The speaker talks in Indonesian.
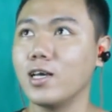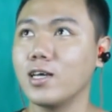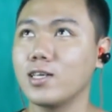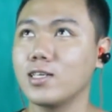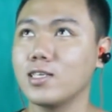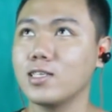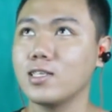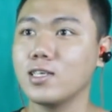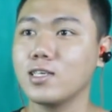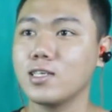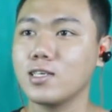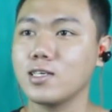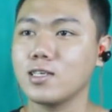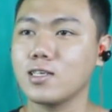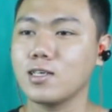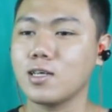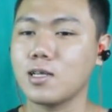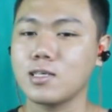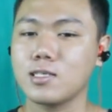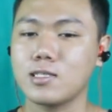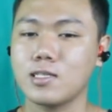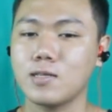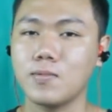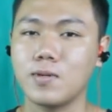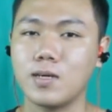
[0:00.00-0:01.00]
yang di sini
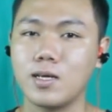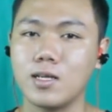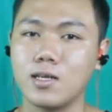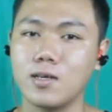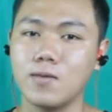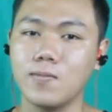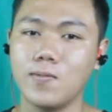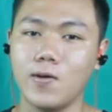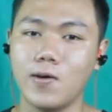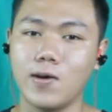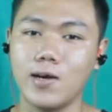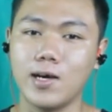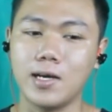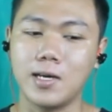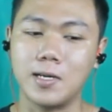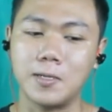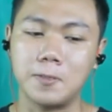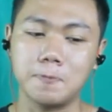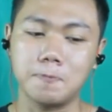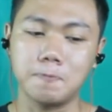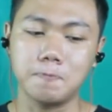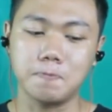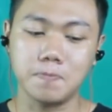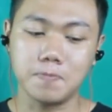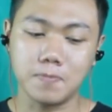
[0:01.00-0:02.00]
kita bakal ngebongkar
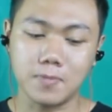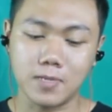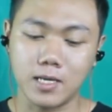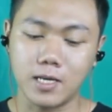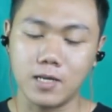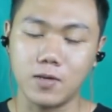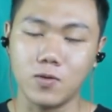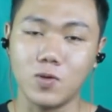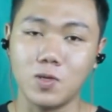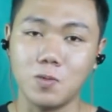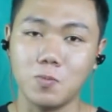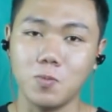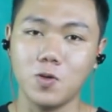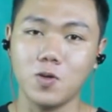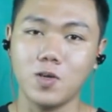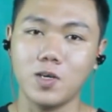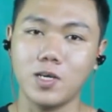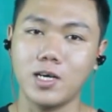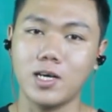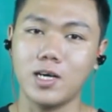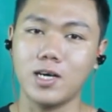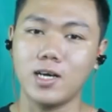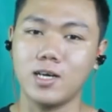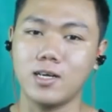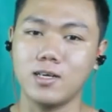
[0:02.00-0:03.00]
Ken Wibo
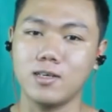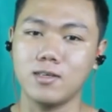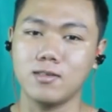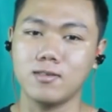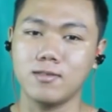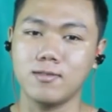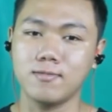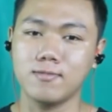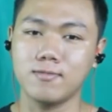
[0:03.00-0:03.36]
yang